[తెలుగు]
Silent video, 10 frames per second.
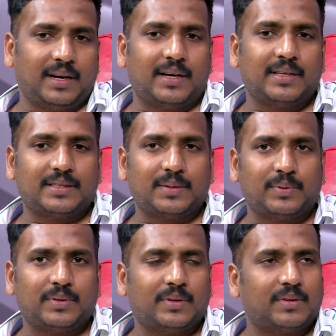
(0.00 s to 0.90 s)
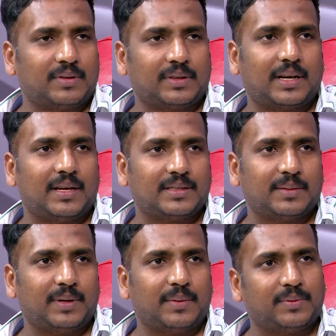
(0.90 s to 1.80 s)
ఆడియన్స్ ఎప్పుడు కూడా కొత్త
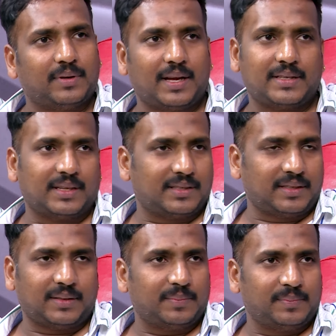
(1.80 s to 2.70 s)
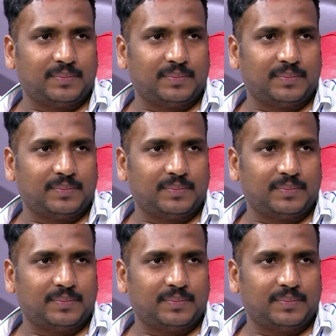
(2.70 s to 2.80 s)
కాన్సెప్ట్లు ఎప్పుడు లైక్ చేస్తారు